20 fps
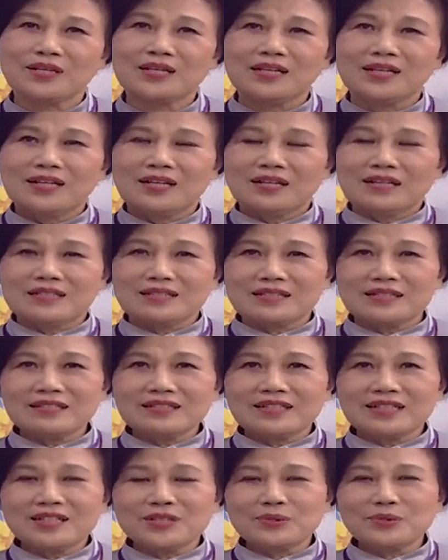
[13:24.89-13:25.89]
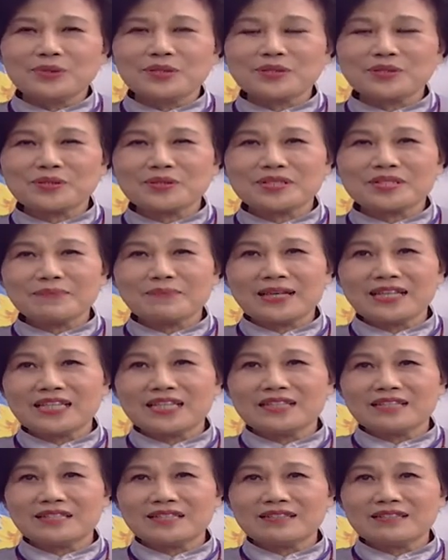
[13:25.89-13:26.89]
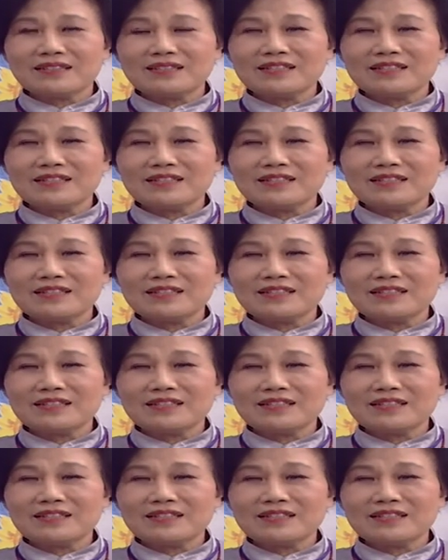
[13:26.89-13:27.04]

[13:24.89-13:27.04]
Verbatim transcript: 是是。真的，如果说你被医生